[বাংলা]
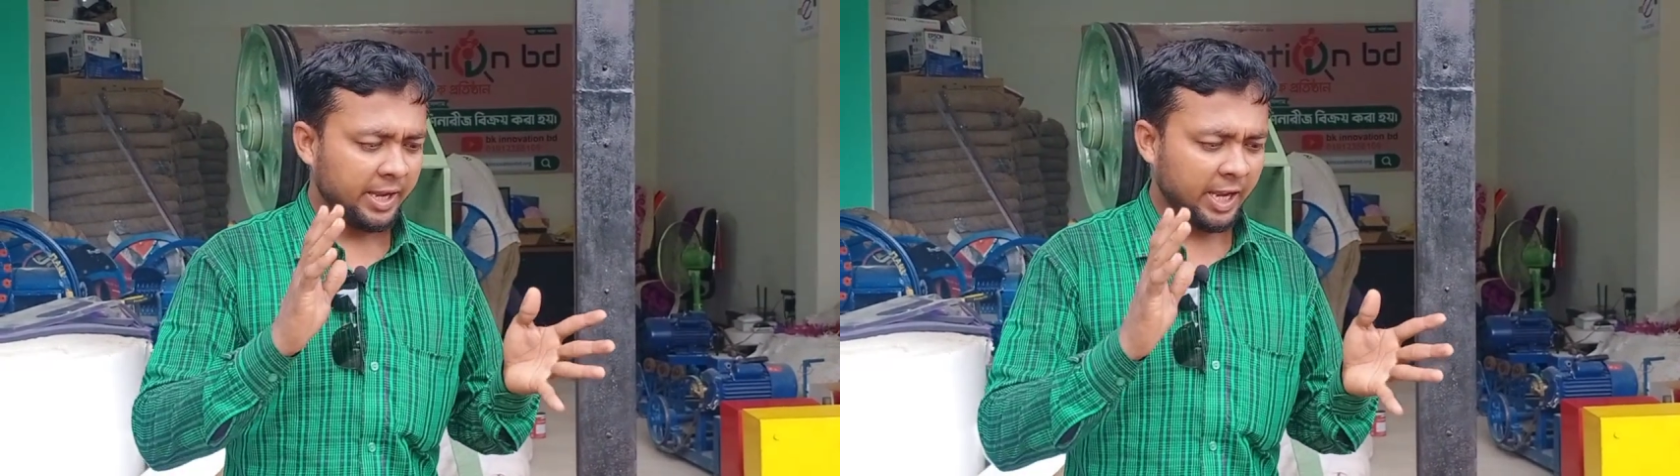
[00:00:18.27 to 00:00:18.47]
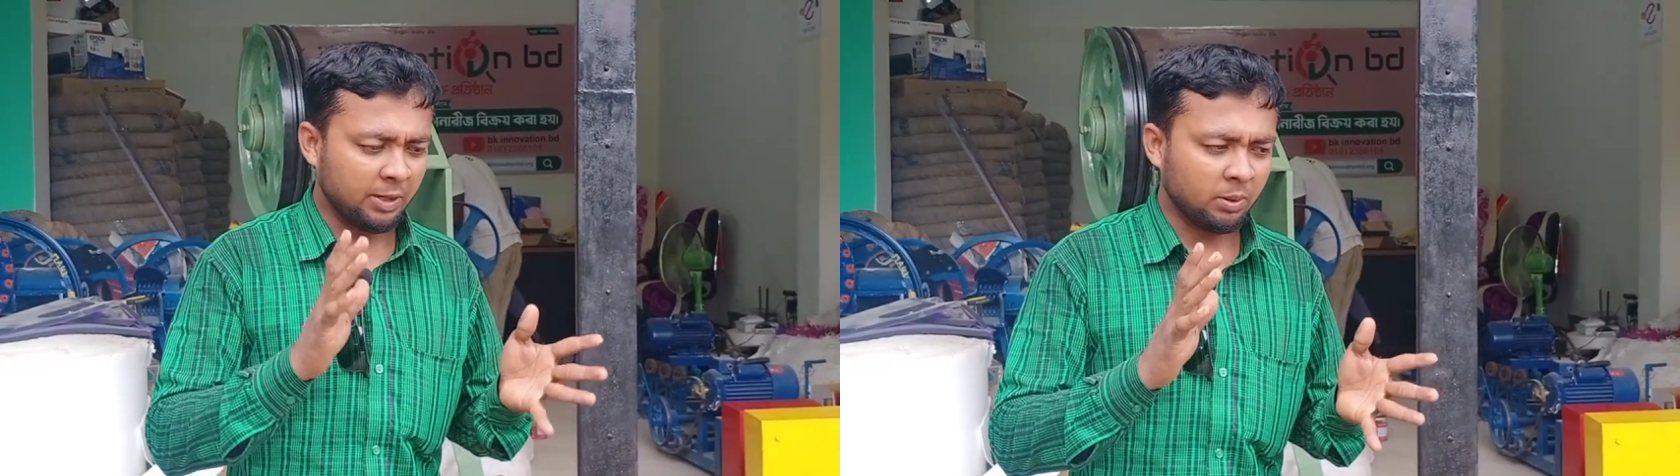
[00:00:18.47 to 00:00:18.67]

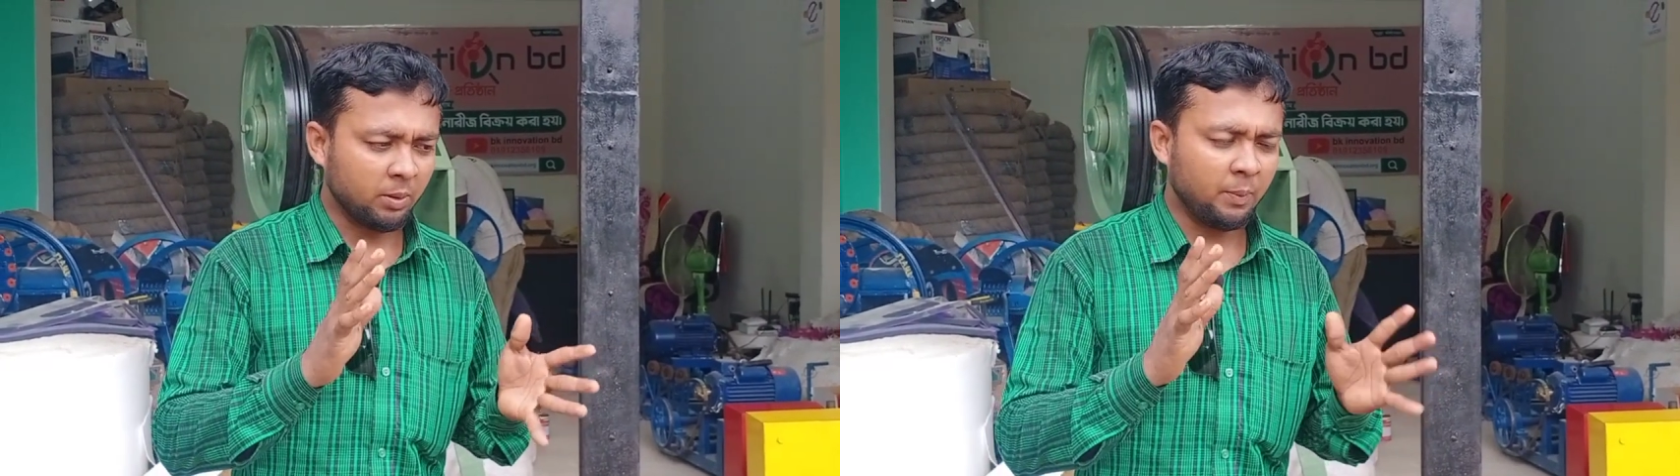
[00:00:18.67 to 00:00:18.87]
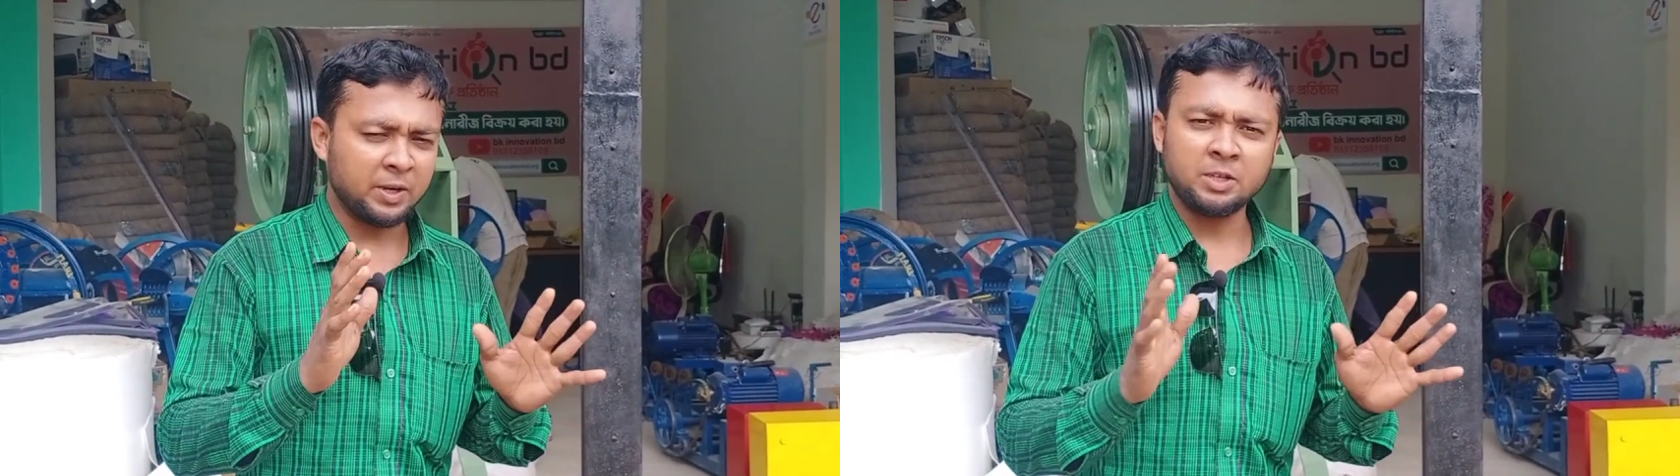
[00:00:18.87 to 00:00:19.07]
এইভাবে
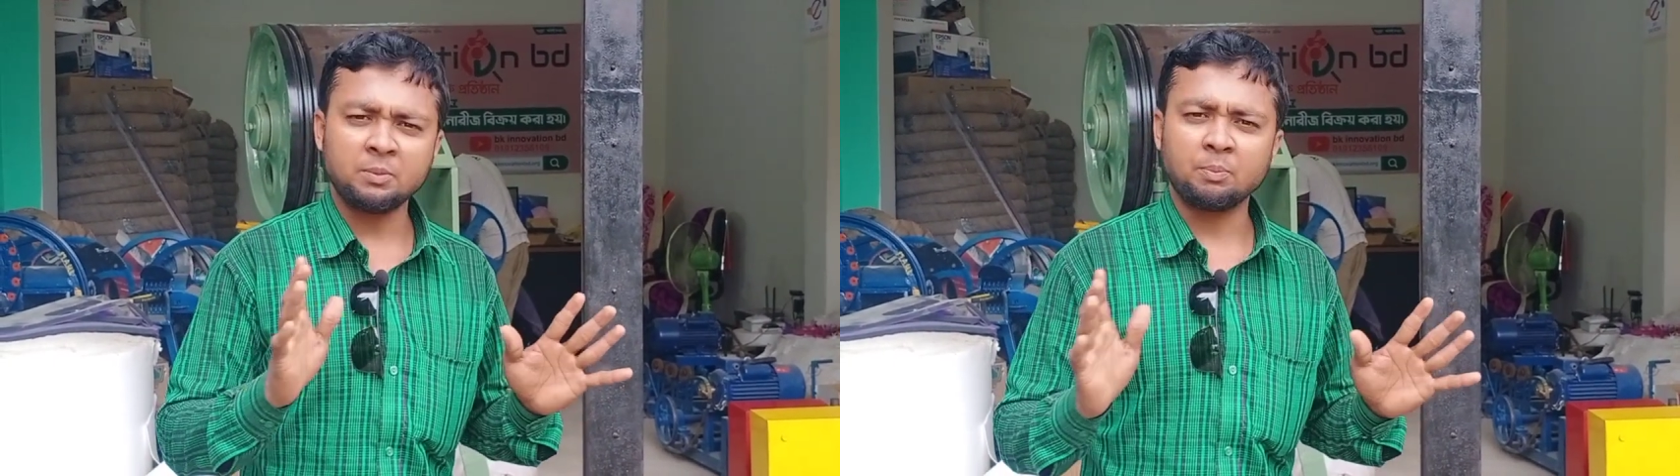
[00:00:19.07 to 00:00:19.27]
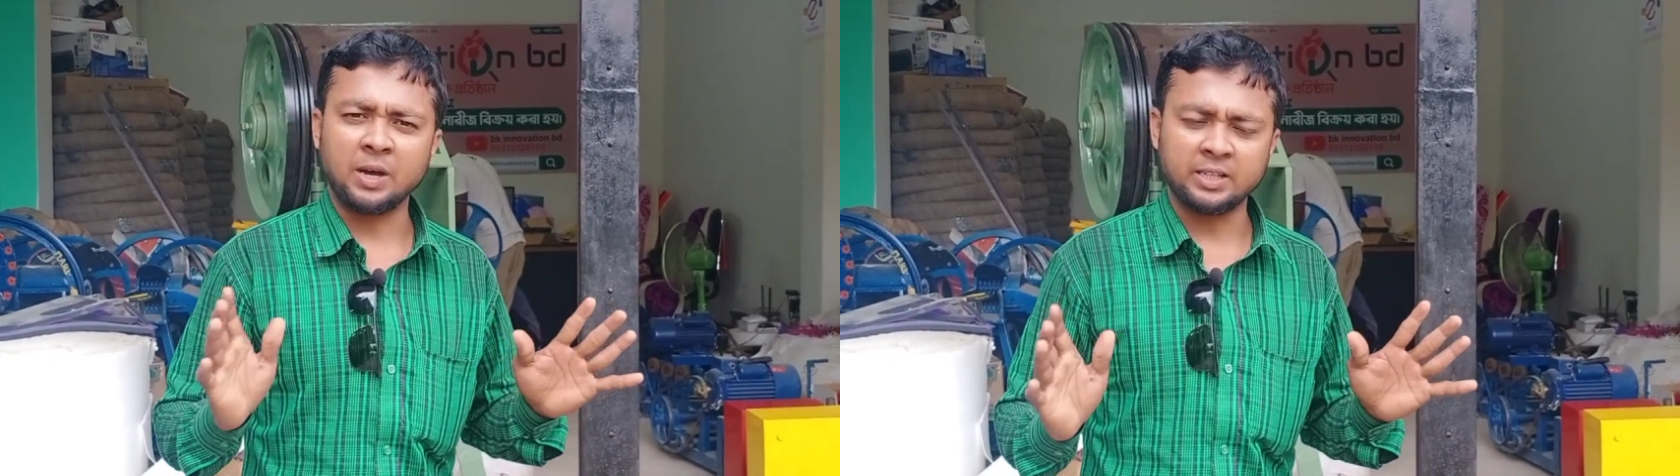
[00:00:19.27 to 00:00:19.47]
মেশিন
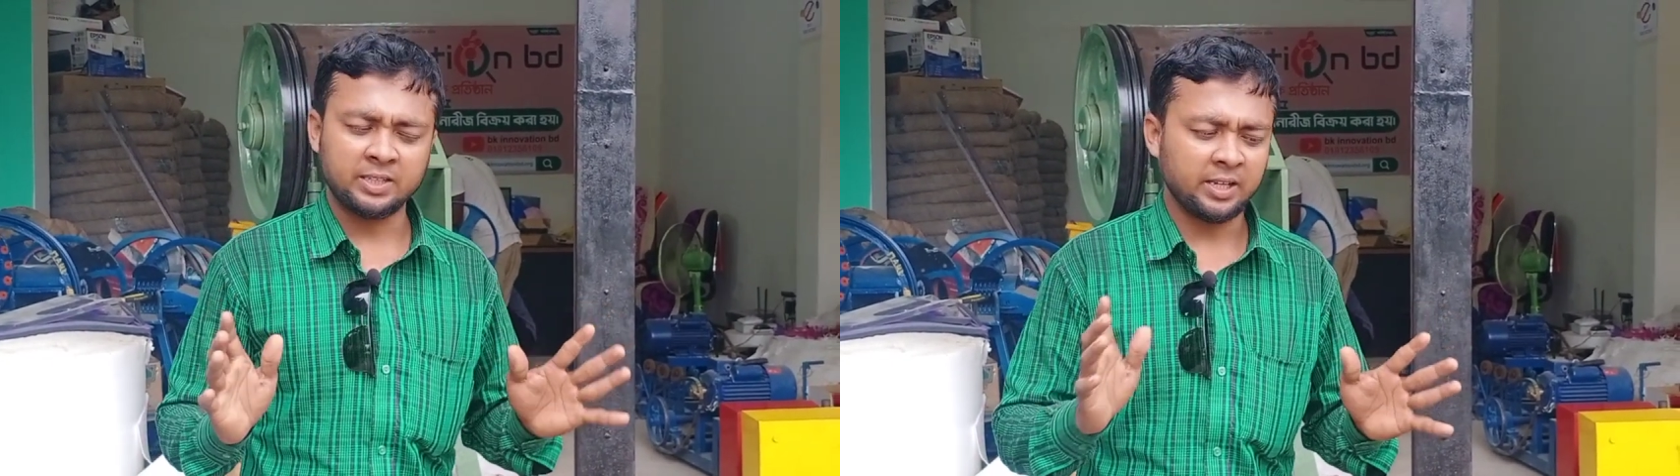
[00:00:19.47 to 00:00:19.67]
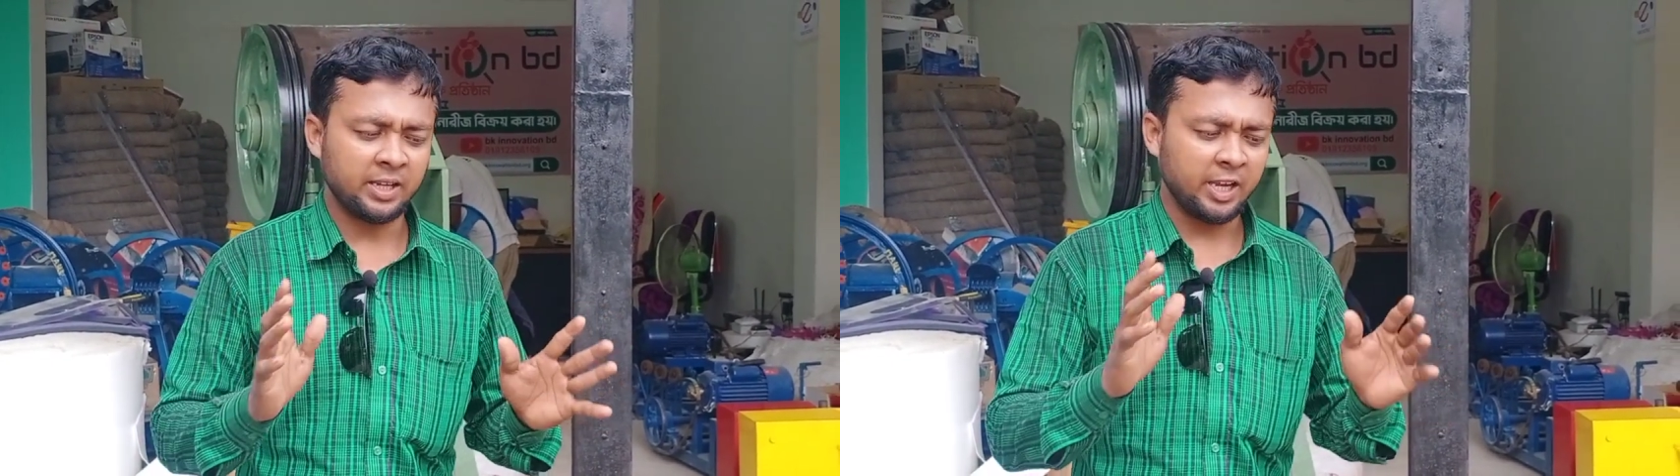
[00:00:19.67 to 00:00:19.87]
বাধা
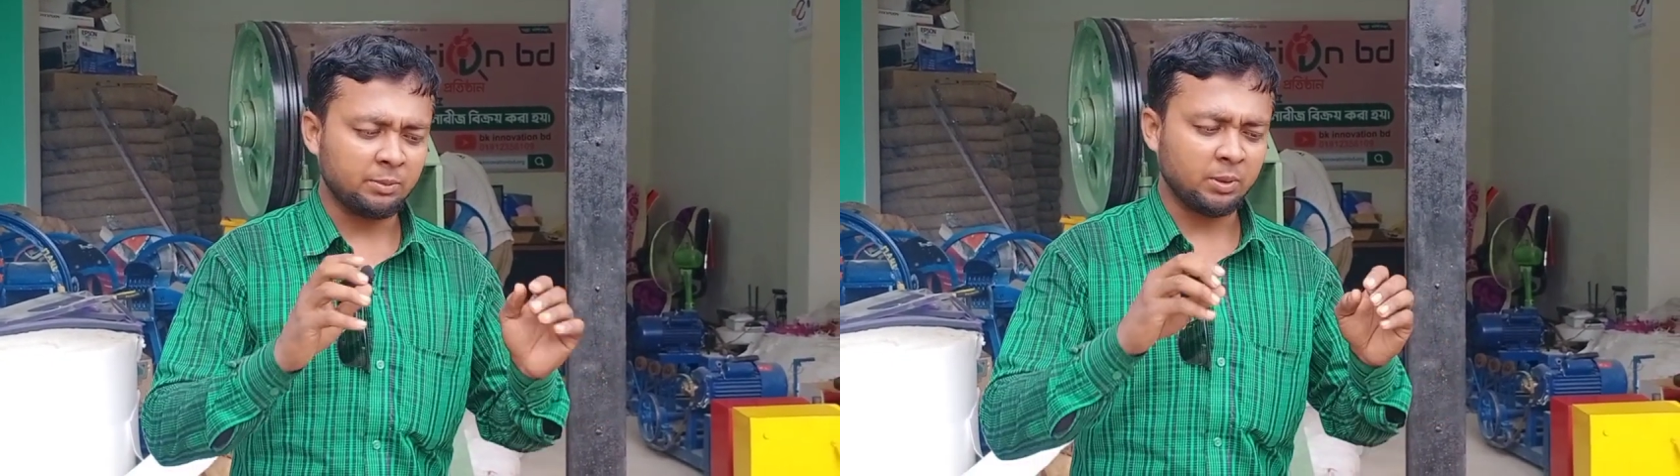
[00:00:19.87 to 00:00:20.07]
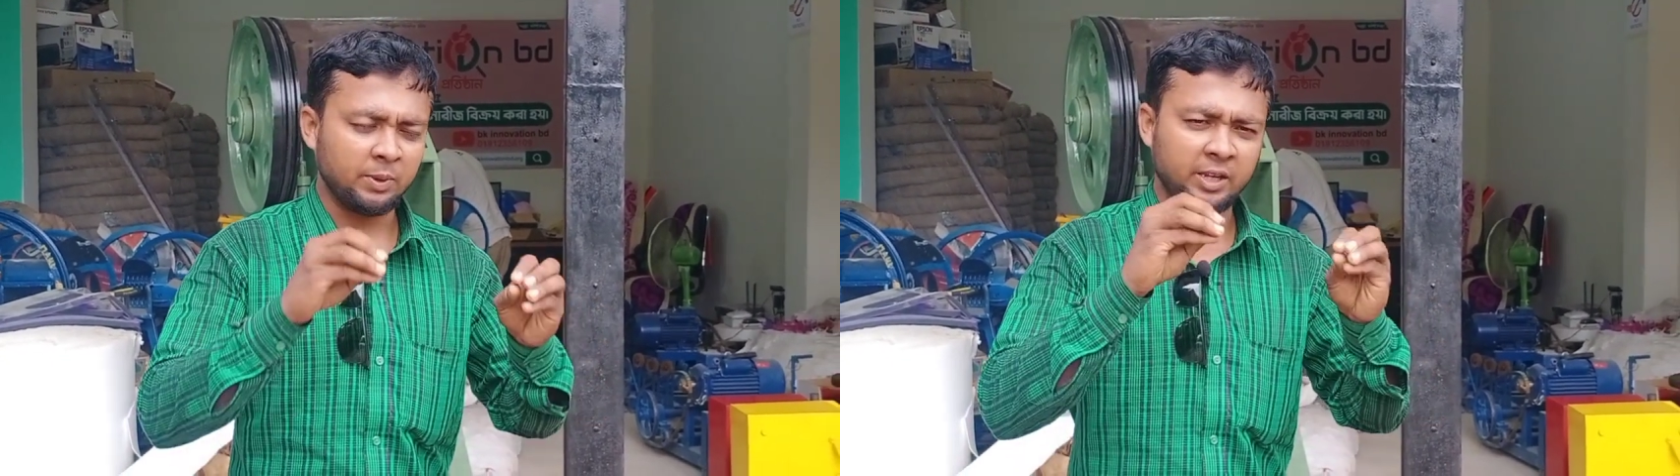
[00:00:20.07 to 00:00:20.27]
থাকে
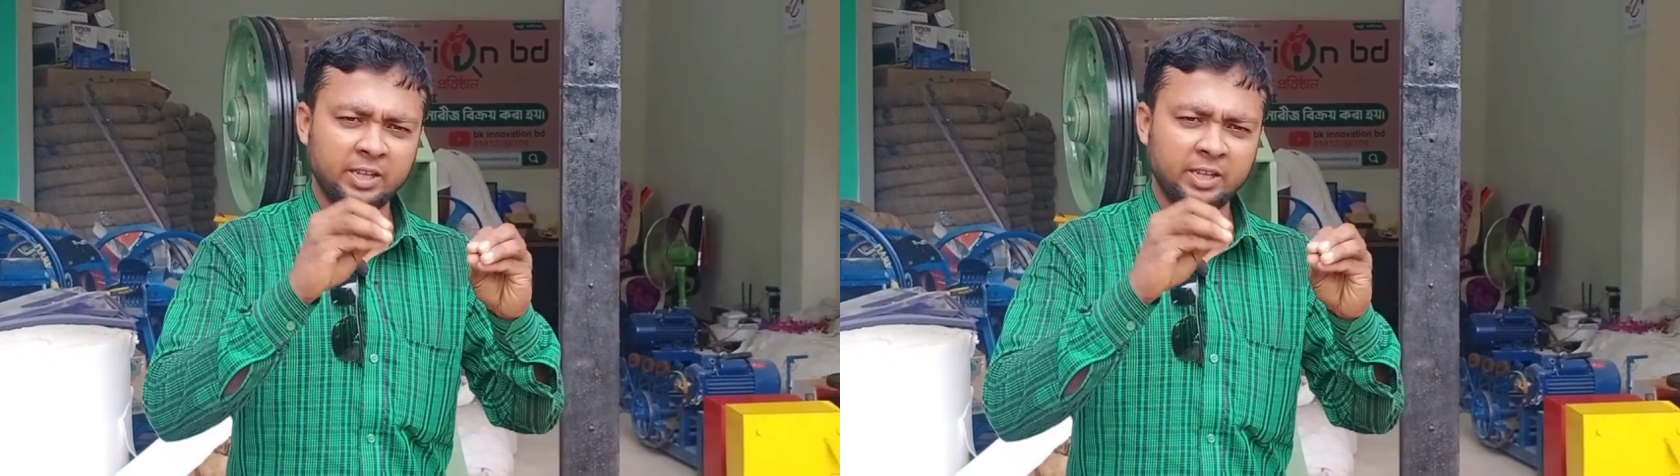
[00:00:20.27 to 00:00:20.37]
এইভাবে